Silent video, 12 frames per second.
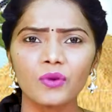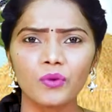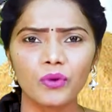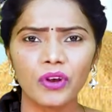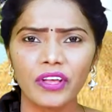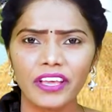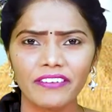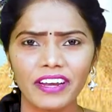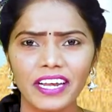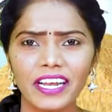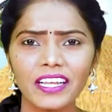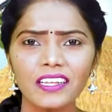ఊర్లో
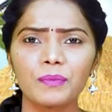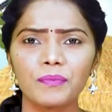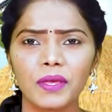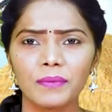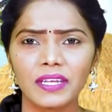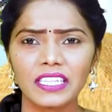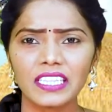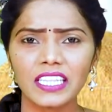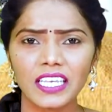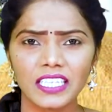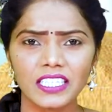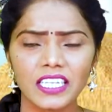ఎవరన్నా మేమంతా
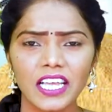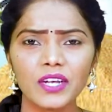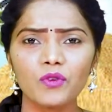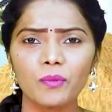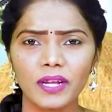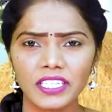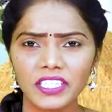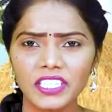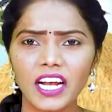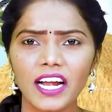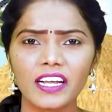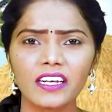వస్తే నువ్వు
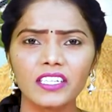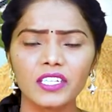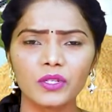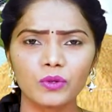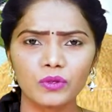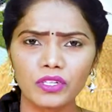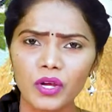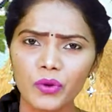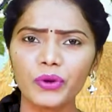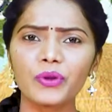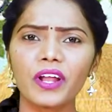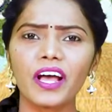మంచిగా అడక తినుకుంటా
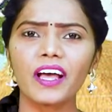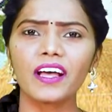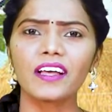ఉండురా